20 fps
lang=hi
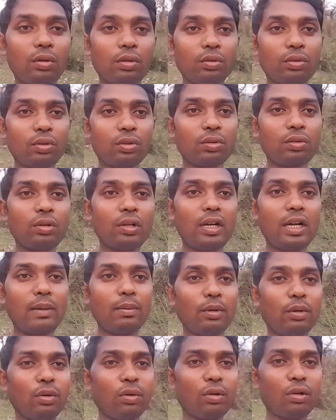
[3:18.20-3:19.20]
तो दोस्तों
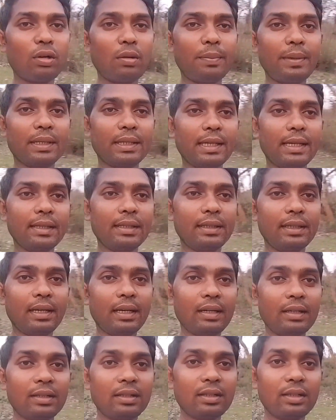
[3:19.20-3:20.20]
आप लोगों को बता
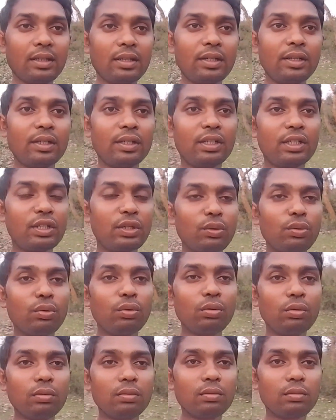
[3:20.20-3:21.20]
दिया
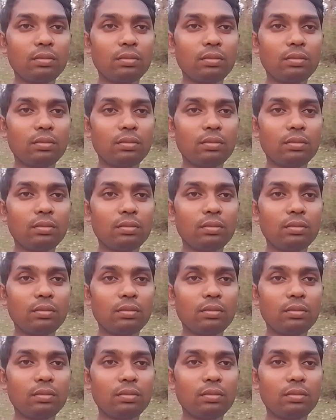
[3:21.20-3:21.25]
क्यों